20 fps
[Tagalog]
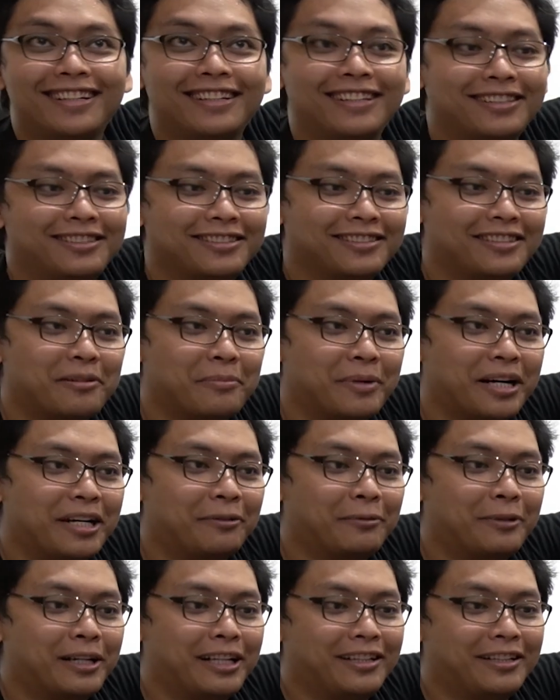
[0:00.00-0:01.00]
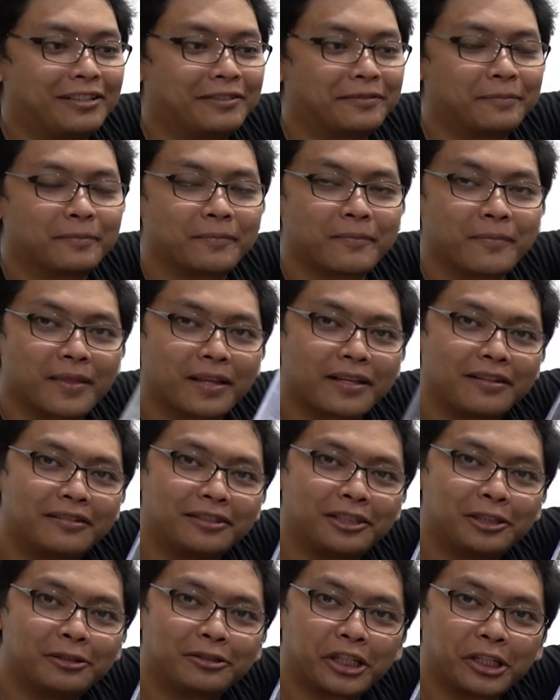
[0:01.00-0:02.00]
This is the manual.
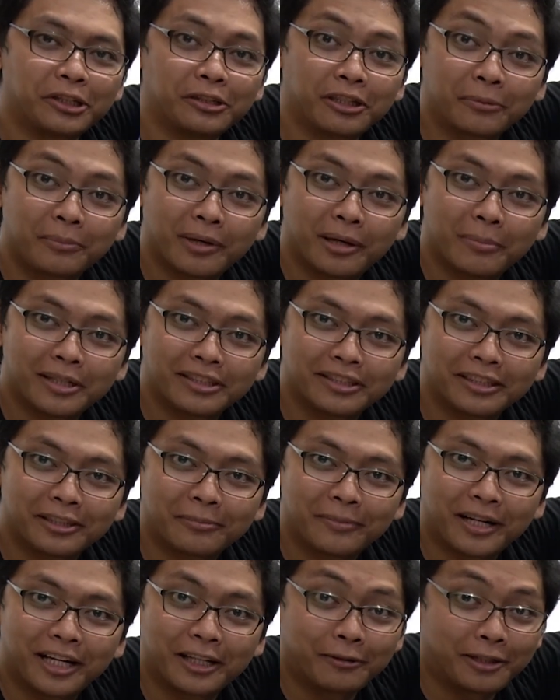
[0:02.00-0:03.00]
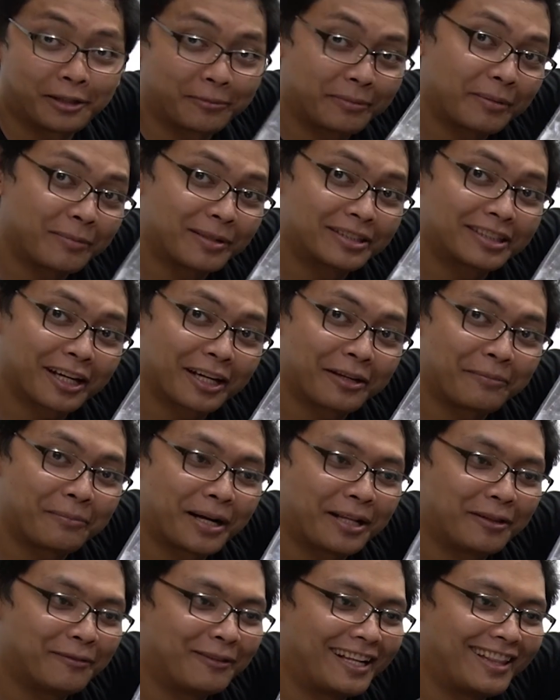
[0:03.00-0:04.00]
Sino sa inyo nagbabasa ng manual? Nagbabasa kayong
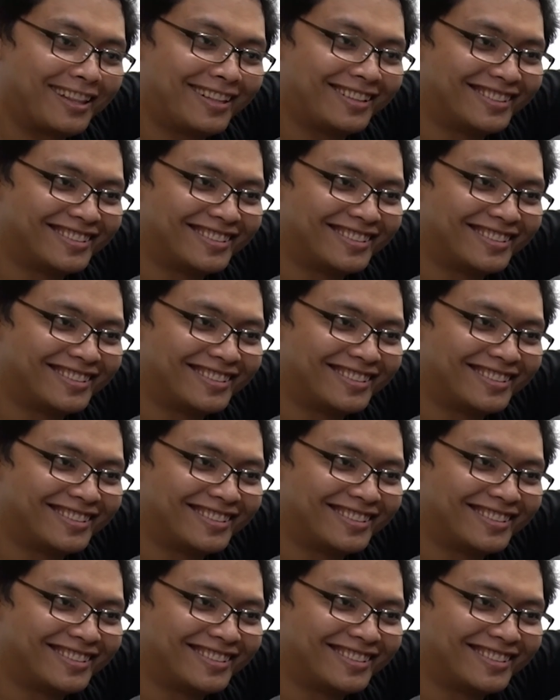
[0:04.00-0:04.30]
manual?